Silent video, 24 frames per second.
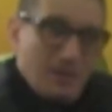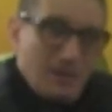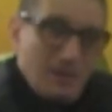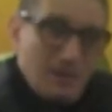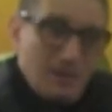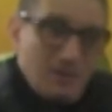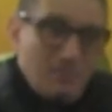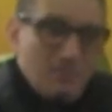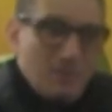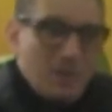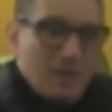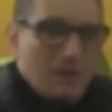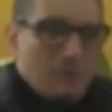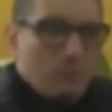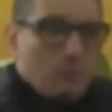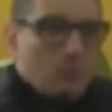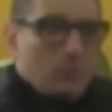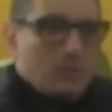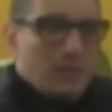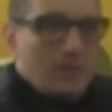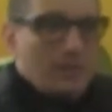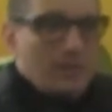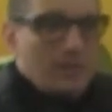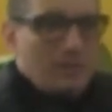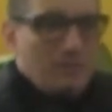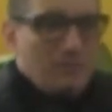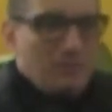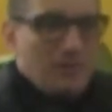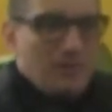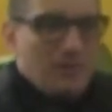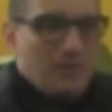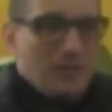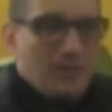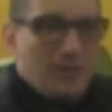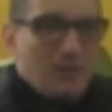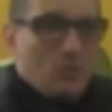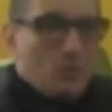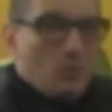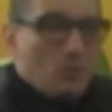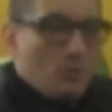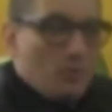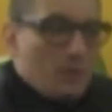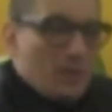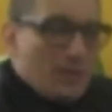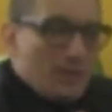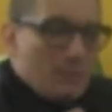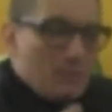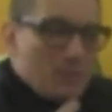ننمي هالبلدان اللي فيها
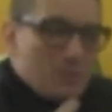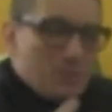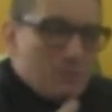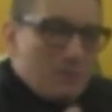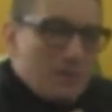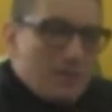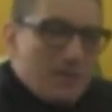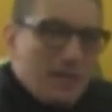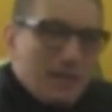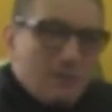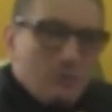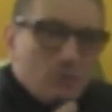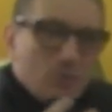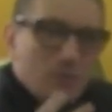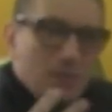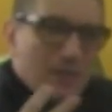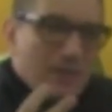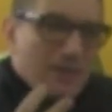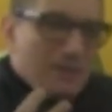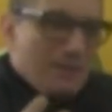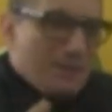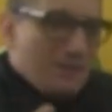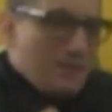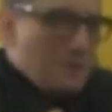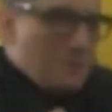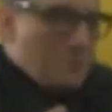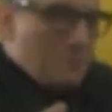لانه احنا بالنسبه لنا هاي البلدان